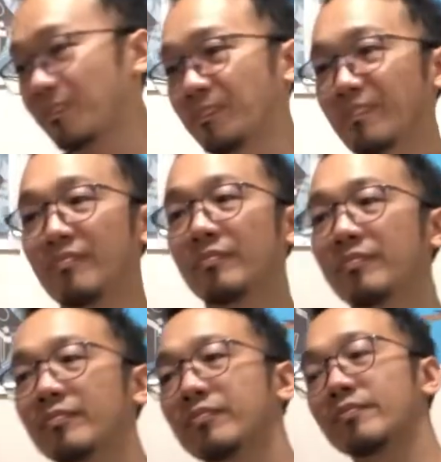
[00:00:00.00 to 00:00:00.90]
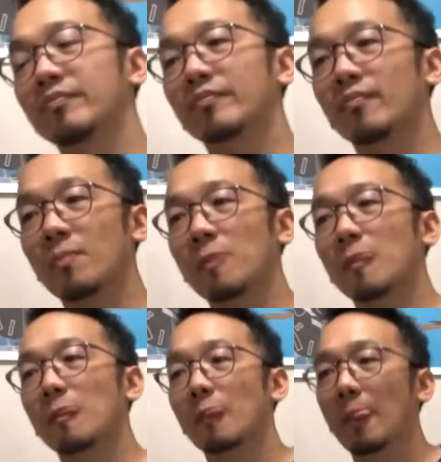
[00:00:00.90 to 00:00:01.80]
であの1
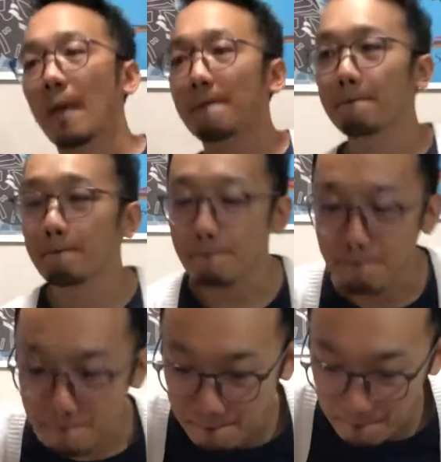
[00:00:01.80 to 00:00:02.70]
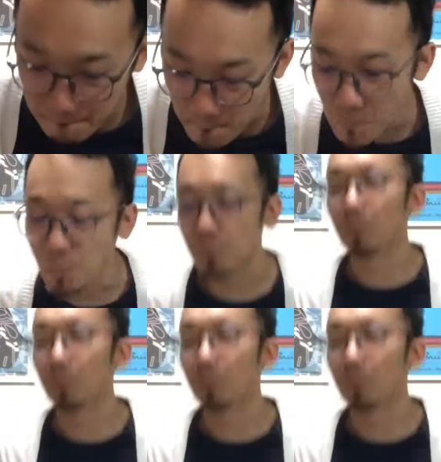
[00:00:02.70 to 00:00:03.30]
週間か3日かやって、う